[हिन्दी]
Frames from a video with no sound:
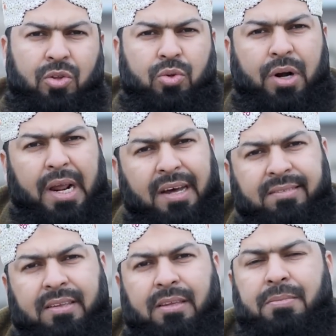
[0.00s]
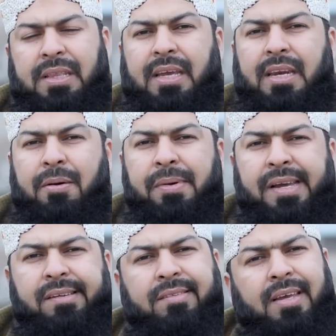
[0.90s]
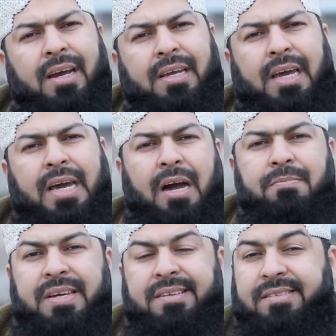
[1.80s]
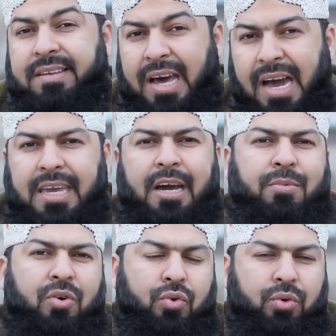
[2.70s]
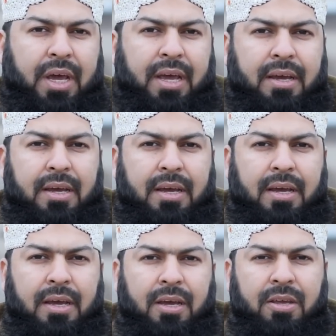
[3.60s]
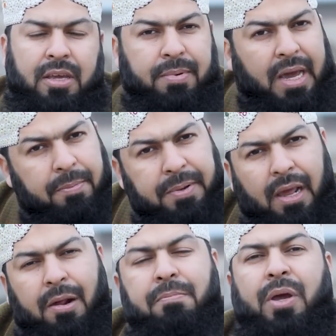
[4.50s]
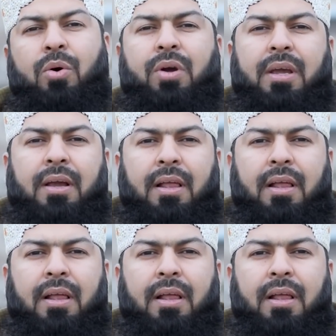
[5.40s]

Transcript: तो रियासत मदीना में इस तरह के काम की सज़ा क्या मौजूद है ये भी आपके इलम में होगी